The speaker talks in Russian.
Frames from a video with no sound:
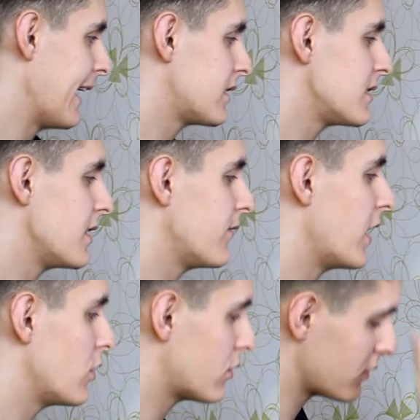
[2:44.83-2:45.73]
этот день
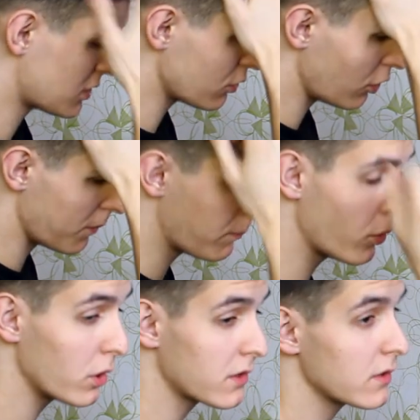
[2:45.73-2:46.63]
войдет в историю
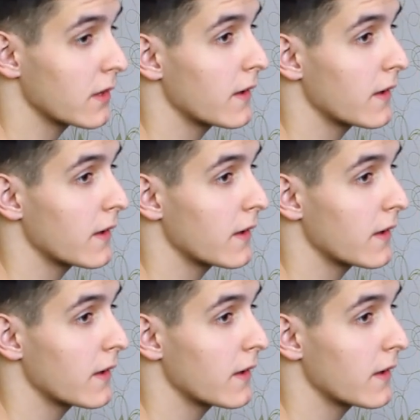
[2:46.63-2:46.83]
под